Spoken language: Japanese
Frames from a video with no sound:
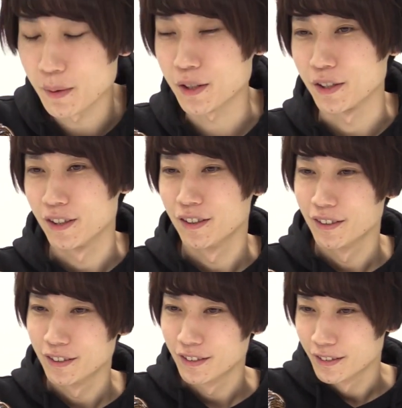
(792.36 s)
います
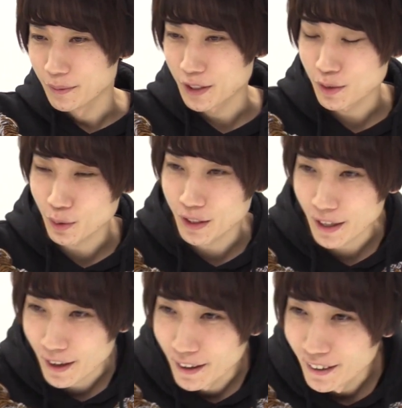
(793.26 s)
水溶き
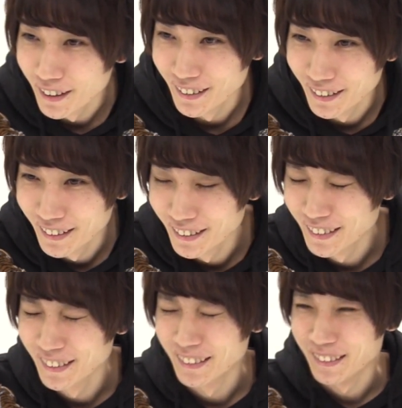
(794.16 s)
で水
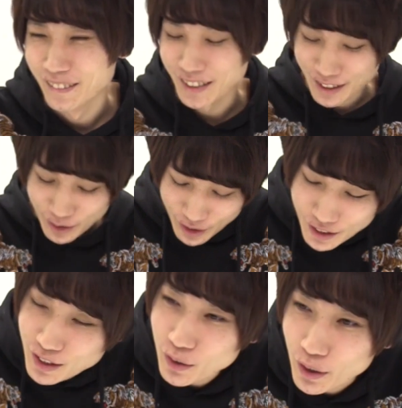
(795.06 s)
溶き水溶き
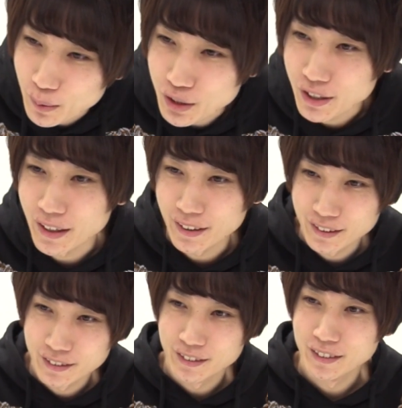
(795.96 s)
で強いかもしれない
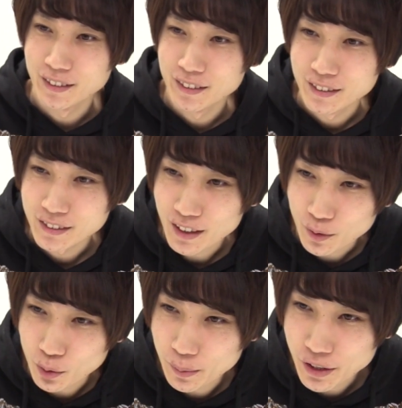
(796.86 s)
た
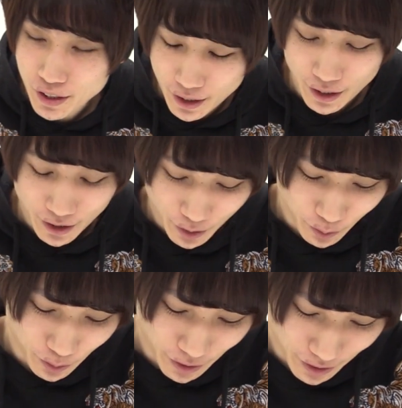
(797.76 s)
だこのメンツじゃなきゃいけない
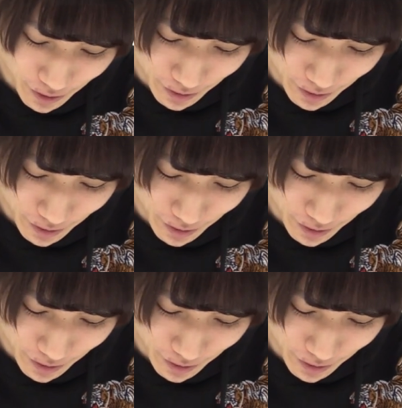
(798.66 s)
というね